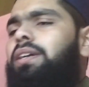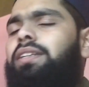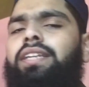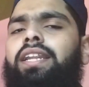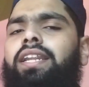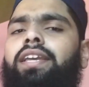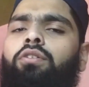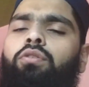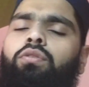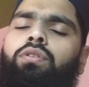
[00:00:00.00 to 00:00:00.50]

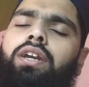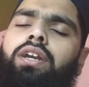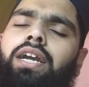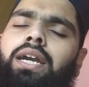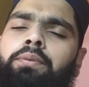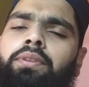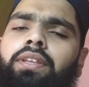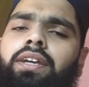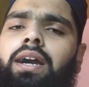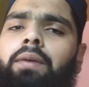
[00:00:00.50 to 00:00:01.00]
इतना ही कहूँ कि
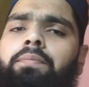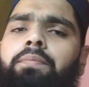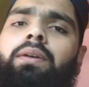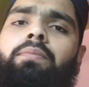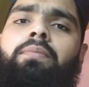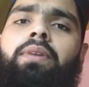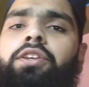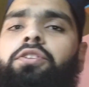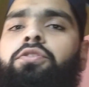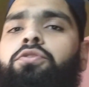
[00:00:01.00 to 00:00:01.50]
अगर अभी तक
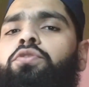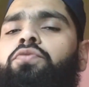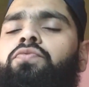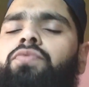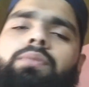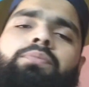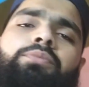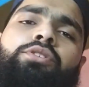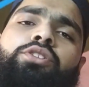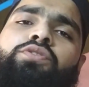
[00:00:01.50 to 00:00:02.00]
आपने हमारी यूट्यूब
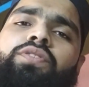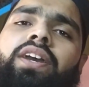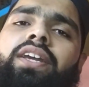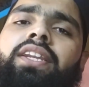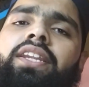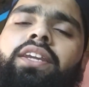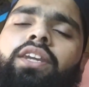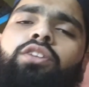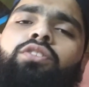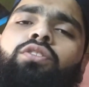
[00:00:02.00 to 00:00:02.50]
फैमिली
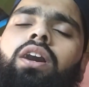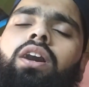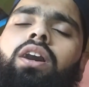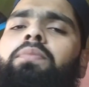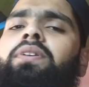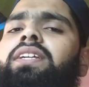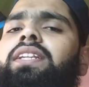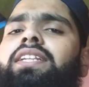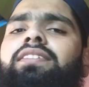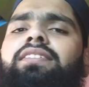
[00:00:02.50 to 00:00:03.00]
ज्वाइन नहीं की तो
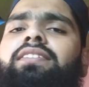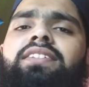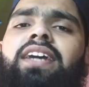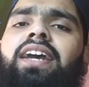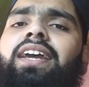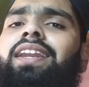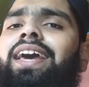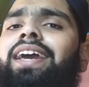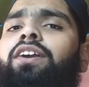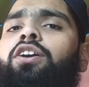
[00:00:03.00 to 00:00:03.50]
अभी जल्दी से
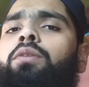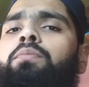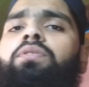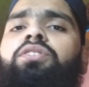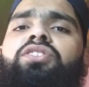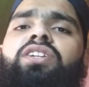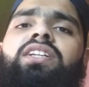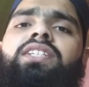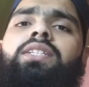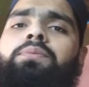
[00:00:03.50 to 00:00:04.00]
जाएँ लाइक
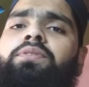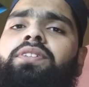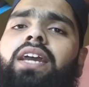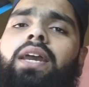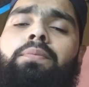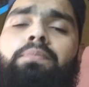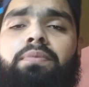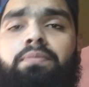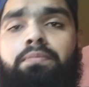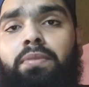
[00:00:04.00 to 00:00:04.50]
कमेंट शेयर
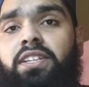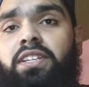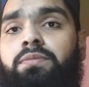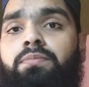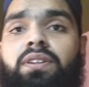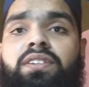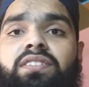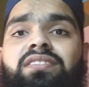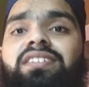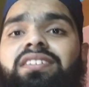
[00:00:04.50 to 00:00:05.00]
सब्सक्राइब
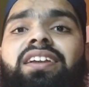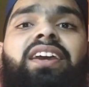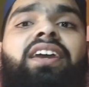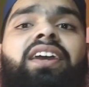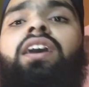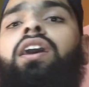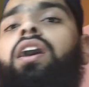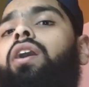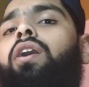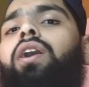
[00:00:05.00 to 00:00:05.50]
मस्त मस्त करें